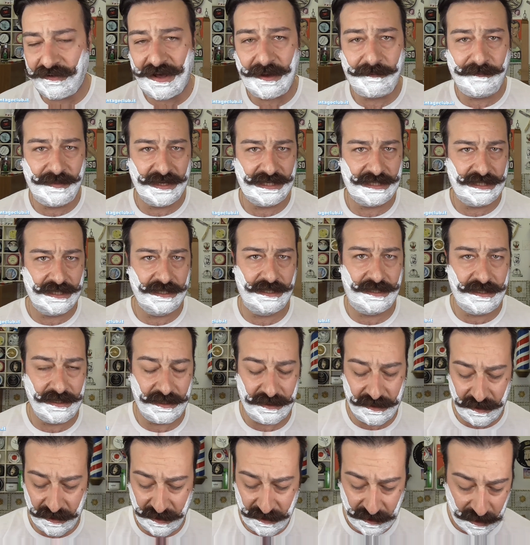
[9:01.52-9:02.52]
lo fa a
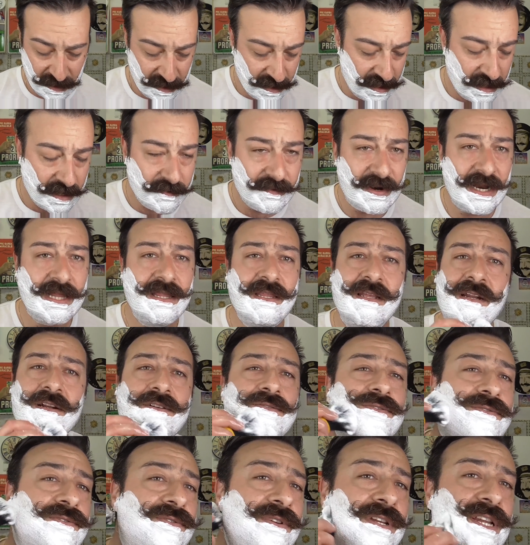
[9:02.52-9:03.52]
pezzettini, prende una
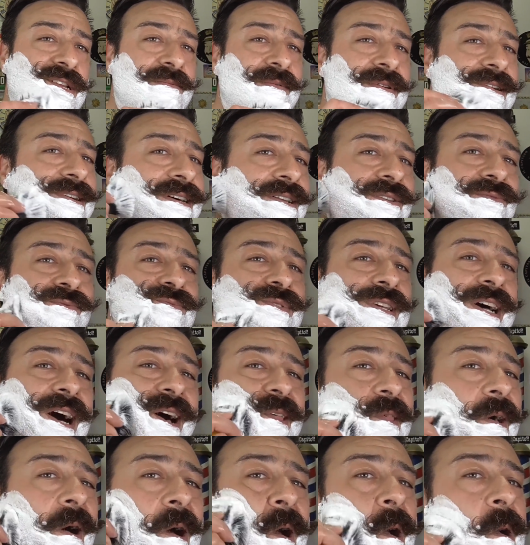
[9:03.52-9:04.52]
ciotolina magari
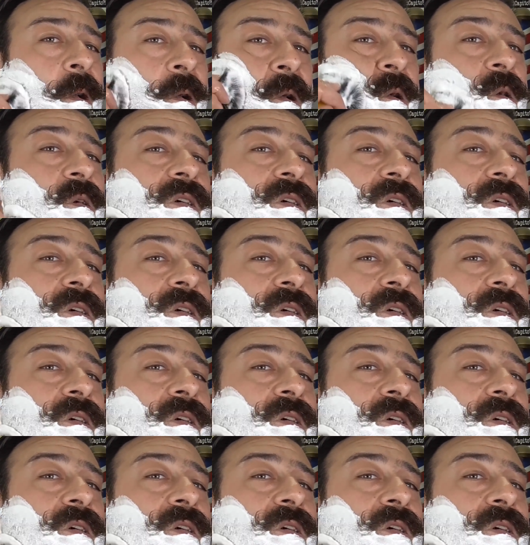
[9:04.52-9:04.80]
usata